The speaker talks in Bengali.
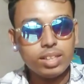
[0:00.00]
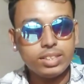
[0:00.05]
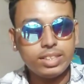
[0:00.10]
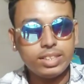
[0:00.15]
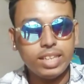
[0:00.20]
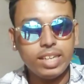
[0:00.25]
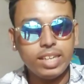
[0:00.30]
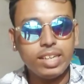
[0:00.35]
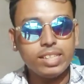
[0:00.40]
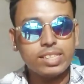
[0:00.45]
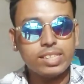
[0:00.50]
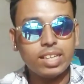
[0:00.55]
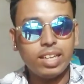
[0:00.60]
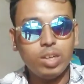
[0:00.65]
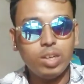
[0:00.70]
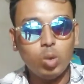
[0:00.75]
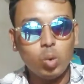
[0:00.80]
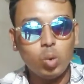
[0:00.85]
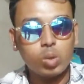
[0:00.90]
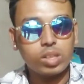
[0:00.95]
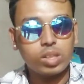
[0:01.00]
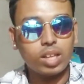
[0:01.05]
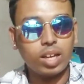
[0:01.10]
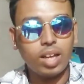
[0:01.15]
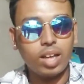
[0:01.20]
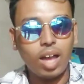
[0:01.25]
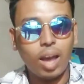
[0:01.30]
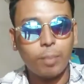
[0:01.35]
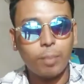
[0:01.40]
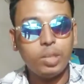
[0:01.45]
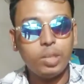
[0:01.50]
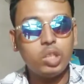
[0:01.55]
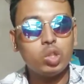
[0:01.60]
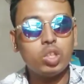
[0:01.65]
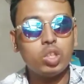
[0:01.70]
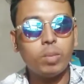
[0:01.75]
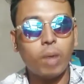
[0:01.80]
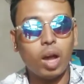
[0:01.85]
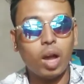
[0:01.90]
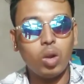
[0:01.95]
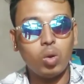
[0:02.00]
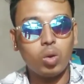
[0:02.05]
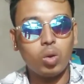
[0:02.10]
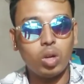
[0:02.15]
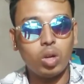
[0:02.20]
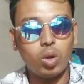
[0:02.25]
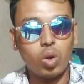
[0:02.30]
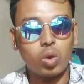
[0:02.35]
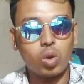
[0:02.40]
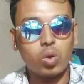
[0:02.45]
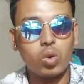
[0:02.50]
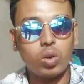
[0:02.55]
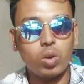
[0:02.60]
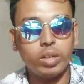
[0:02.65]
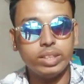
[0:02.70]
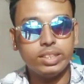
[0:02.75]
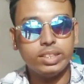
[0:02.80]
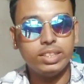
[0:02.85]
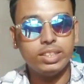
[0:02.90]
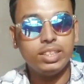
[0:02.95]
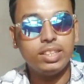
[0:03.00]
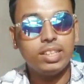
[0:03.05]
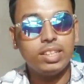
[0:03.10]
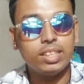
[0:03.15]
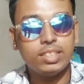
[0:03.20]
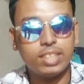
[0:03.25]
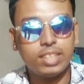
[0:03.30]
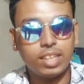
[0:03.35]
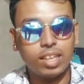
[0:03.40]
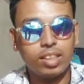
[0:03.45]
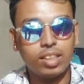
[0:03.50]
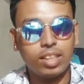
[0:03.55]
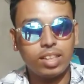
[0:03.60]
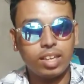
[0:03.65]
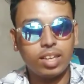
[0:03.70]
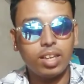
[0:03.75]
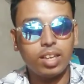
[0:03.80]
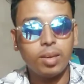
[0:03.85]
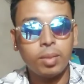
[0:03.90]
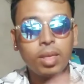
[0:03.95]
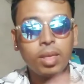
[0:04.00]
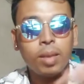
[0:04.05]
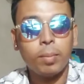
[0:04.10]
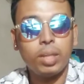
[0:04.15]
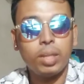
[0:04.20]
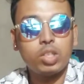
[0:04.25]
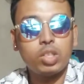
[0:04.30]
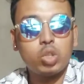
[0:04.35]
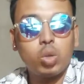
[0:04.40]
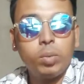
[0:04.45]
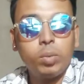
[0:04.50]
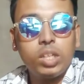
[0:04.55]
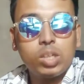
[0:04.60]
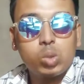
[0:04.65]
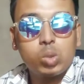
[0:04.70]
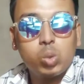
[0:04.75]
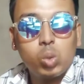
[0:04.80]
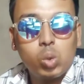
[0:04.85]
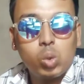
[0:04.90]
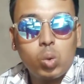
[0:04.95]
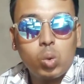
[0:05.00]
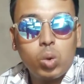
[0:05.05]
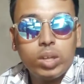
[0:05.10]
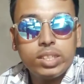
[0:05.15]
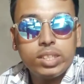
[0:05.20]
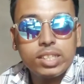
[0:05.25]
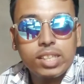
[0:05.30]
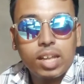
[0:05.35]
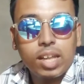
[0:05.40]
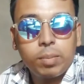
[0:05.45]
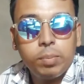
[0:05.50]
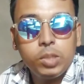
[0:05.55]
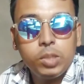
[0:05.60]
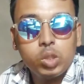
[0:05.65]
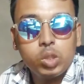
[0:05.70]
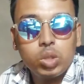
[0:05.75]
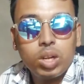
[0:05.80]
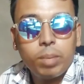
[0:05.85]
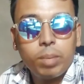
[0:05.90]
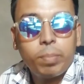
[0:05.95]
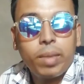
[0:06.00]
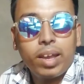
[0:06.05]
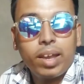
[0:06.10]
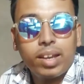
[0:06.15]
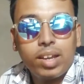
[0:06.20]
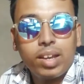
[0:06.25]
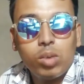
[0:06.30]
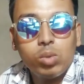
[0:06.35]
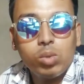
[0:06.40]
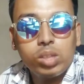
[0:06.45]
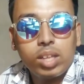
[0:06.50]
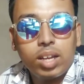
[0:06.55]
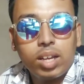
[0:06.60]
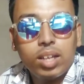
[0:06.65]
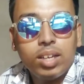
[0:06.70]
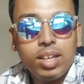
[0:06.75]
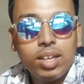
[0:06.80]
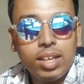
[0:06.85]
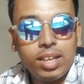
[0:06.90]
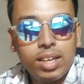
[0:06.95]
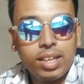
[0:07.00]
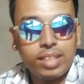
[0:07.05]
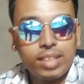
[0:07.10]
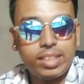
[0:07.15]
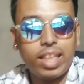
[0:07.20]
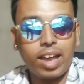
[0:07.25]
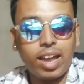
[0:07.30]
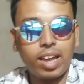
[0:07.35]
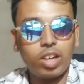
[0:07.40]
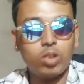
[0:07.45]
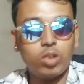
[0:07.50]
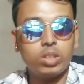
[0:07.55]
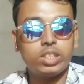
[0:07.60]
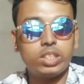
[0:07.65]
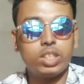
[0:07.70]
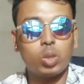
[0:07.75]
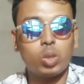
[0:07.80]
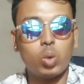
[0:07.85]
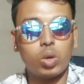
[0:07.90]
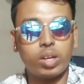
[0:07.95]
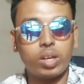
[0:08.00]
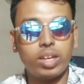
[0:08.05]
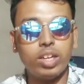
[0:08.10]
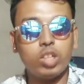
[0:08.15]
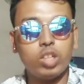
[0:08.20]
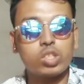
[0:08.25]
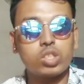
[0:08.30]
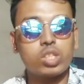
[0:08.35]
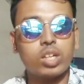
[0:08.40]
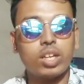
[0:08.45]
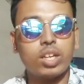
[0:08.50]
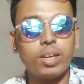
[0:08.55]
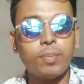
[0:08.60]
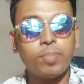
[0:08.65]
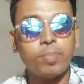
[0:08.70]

চেঙ্গিসের এই লুকটা আপনি যদি ভালো করে লক্ষ্য করেন জিদ্দা যেখান থেকে মানে ছবিটা শ্যুট করেছে তার পিছনের ব্যাকগ্রাউন্ডটা দেখানো হচ্ছে দক্ষিণেশ্বরে